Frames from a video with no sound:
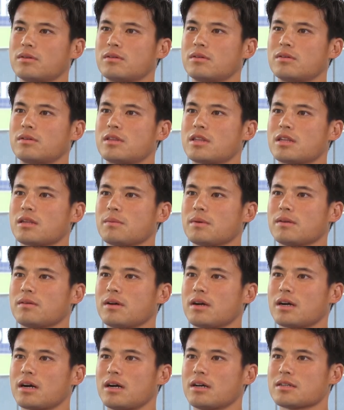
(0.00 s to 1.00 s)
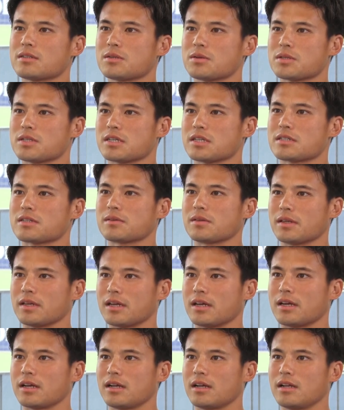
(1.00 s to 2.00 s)
うん、唇が乾燥しやすくて、う
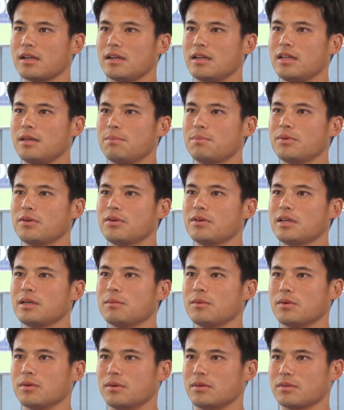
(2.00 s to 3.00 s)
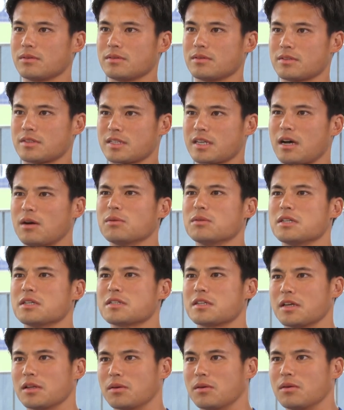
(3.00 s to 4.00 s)
ん、リップクリームを使うんです
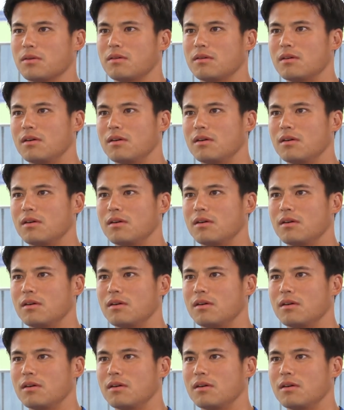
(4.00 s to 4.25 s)
けど、うんうん、